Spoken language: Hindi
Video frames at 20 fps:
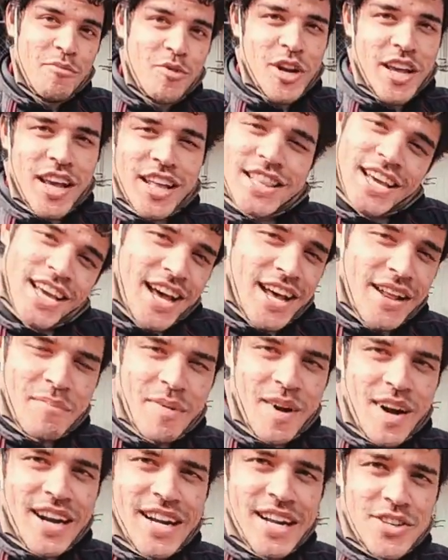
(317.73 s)
मुर्गे दिखा
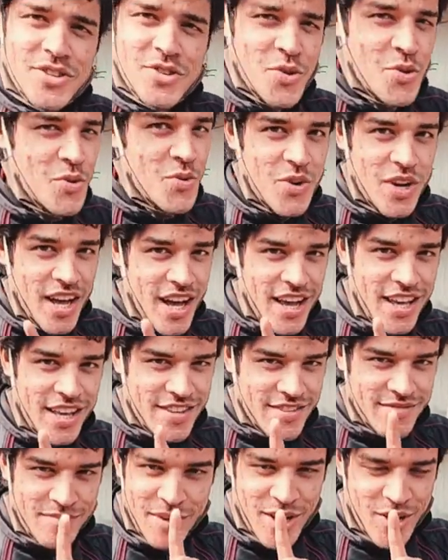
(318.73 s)
पकड़ना शुरू नहीं
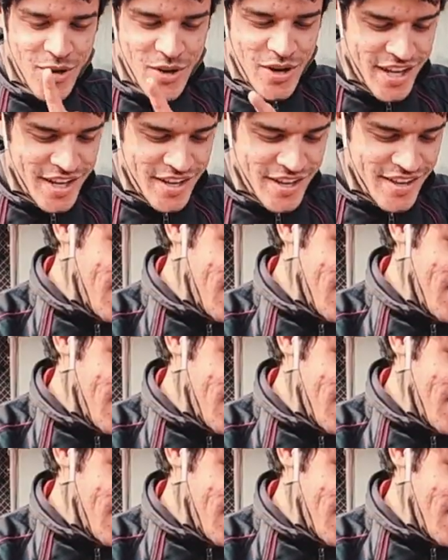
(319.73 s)
बिल्कुल नहीं